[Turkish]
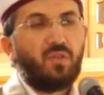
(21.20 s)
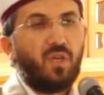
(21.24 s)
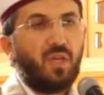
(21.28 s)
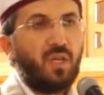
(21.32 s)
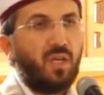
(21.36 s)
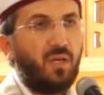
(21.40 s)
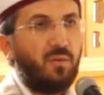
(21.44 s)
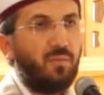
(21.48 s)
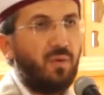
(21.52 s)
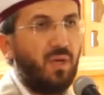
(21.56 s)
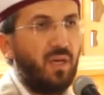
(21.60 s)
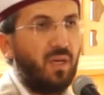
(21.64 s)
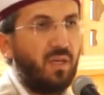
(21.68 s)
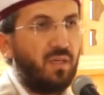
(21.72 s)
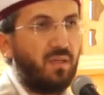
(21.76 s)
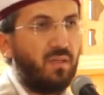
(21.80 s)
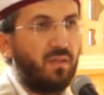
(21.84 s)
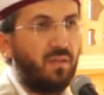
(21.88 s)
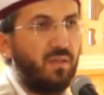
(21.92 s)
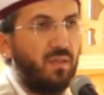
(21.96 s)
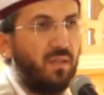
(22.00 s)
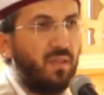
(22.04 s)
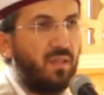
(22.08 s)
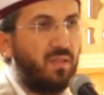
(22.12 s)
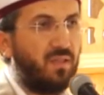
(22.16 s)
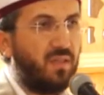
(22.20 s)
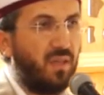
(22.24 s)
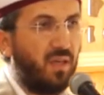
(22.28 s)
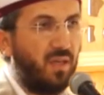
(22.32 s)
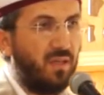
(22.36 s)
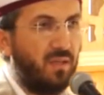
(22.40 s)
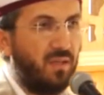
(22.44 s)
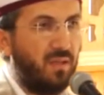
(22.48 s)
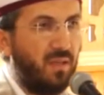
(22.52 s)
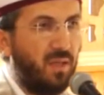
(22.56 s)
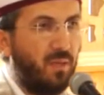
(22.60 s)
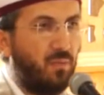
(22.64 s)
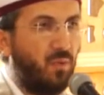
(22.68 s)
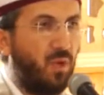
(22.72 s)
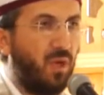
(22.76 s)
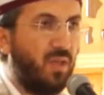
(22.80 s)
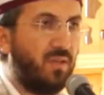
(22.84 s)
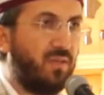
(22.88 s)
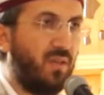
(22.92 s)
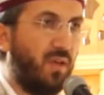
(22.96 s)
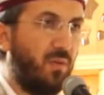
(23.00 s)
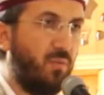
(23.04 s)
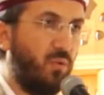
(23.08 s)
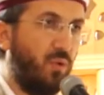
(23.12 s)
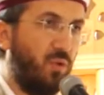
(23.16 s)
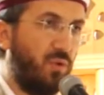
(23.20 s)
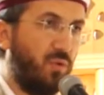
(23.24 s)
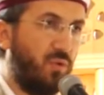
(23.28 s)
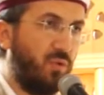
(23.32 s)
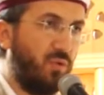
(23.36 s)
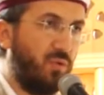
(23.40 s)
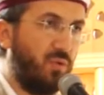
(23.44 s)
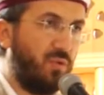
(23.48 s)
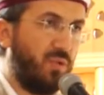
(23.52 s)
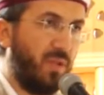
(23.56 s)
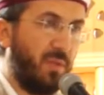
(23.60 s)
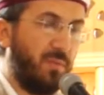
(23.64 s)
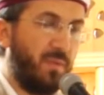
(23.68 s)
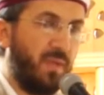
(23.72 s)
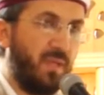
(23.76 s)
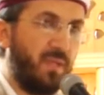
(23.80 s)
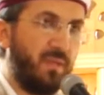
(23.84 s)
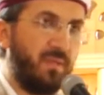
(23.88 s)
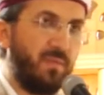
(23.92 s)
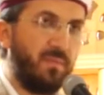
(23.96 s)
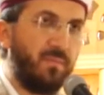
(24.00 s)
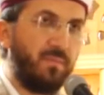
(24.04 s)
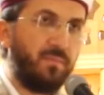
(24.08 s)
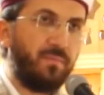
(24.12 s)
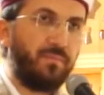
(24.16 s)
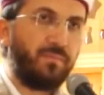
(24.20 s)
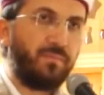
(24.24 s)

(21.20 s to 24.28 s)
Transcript: Cenab-ı Hakk'ın ihsanına muhatap olduğu zaman,